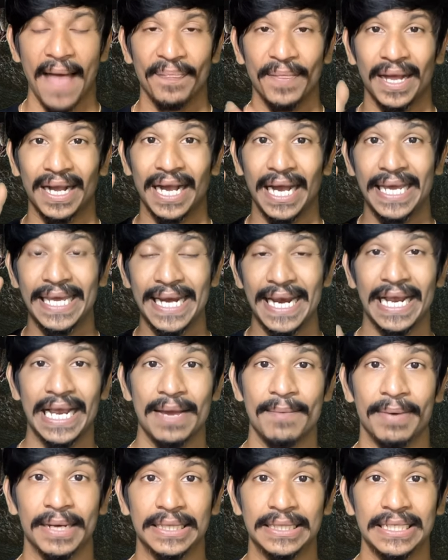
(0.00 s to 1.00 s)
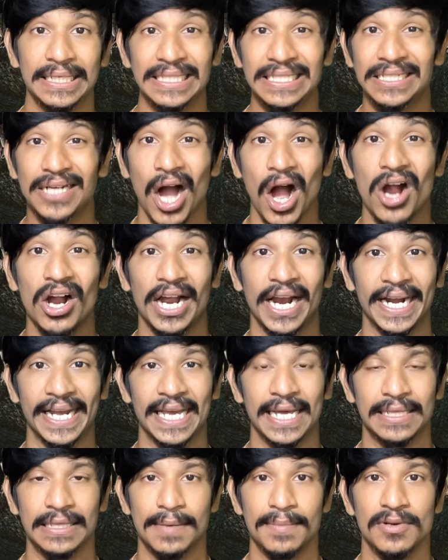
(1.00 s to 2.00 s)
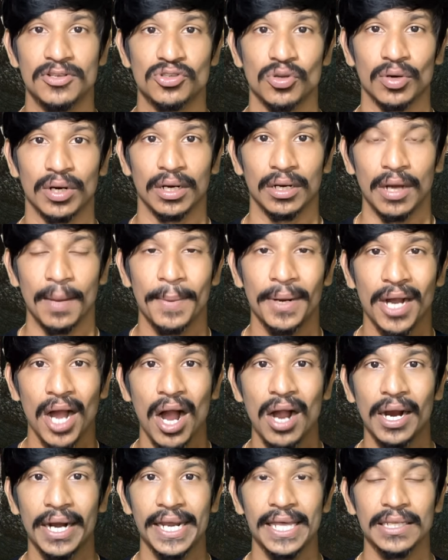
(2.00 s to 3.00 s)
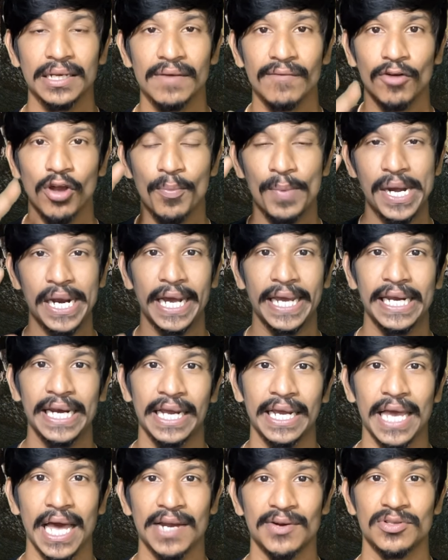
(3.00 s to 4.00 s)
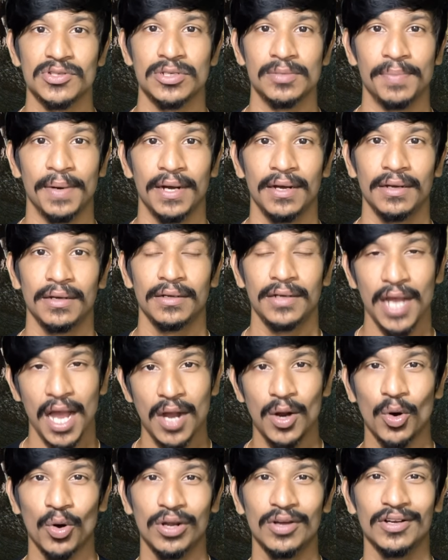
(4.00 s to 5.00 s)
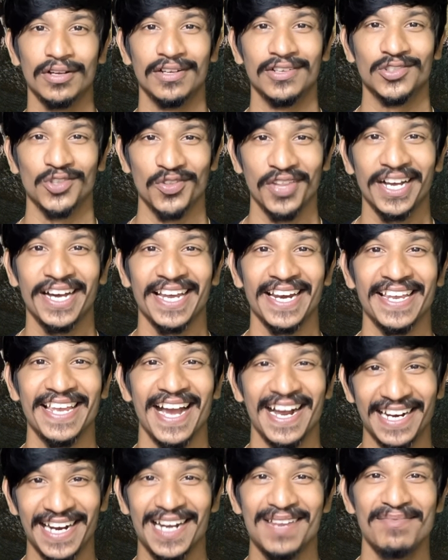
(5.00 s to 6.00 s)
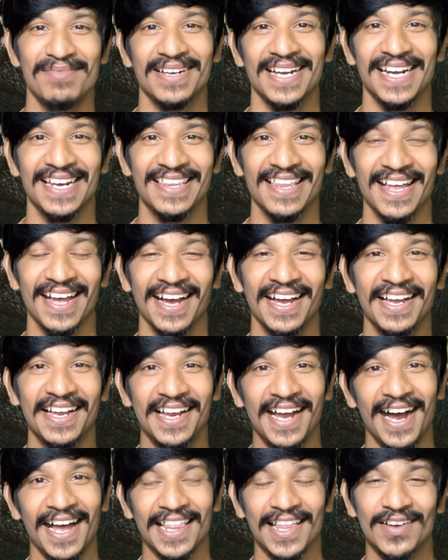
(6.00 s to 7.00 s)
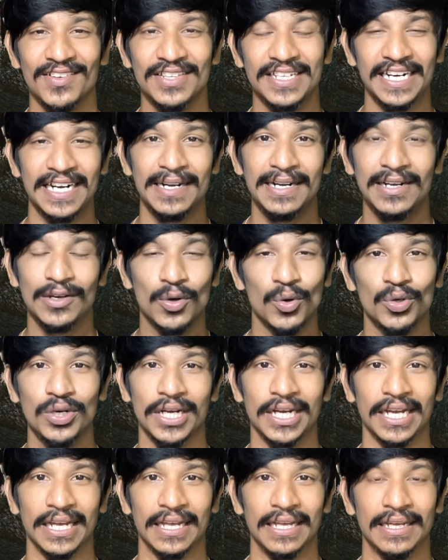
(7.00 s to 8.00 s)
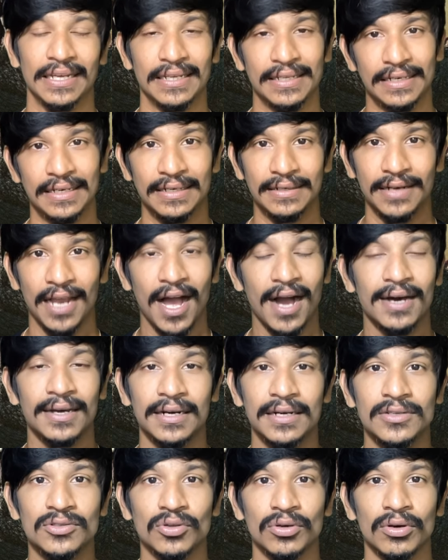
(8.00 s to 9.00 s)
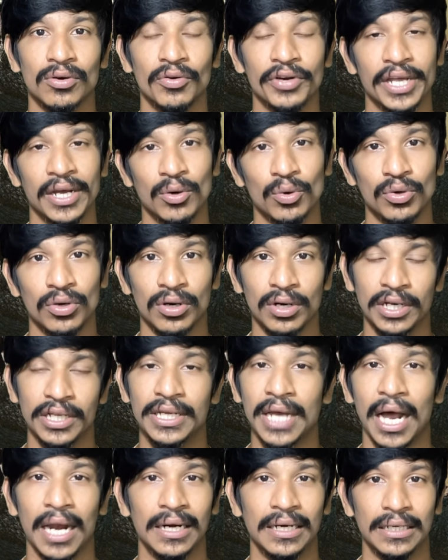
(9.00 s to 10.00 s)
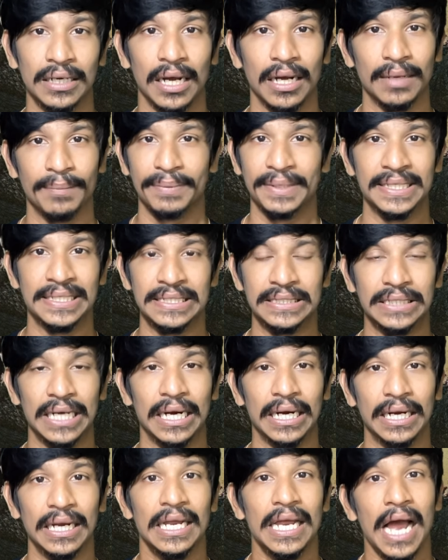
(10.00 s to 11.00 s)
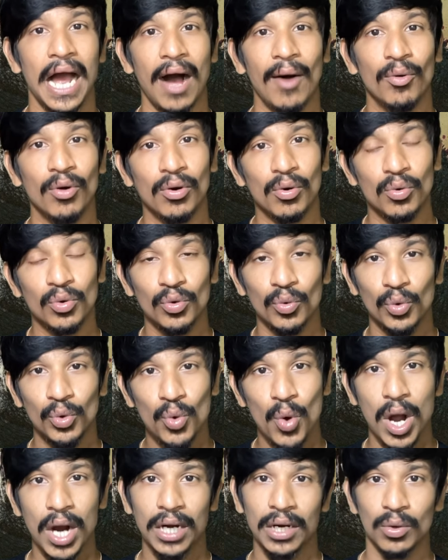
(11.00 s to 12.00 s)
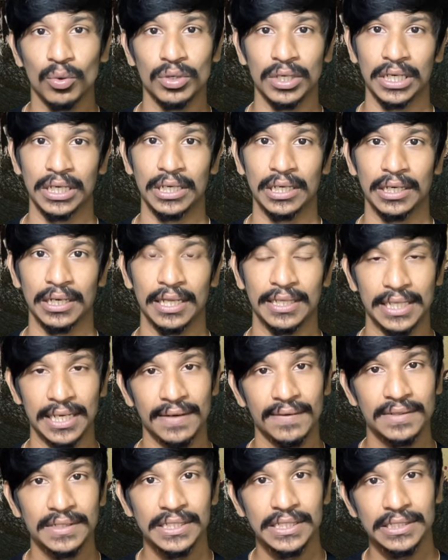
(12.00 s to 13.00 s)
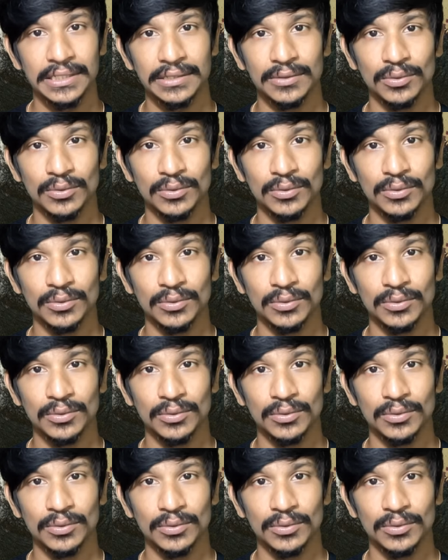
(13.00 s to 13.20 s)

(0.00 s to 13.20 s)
அந்த கைரேகையை பார்த்து இது காங் கிடையாது அப்படின்னு சொல்கிறாங்க அப்போ காங் கிடையாதுன்னா இவ்வளவு பெரிய கைரேகை யார் வச்சிருப்பா காங்கோட சொந்தக்காரங்க அங்காளி பெங்காளி தான் அதாவது ரெண்டு கூட்டங்க நாகர்கள்னு சொல்லக்கூடிய கூட்டங்கள்லையும் ஆள் இருக்காங்க பிரிஞ்சிருக்காங்க அவங்க உருவாக்கின கூட்டங்கள் இருக்குல்ல அதாவது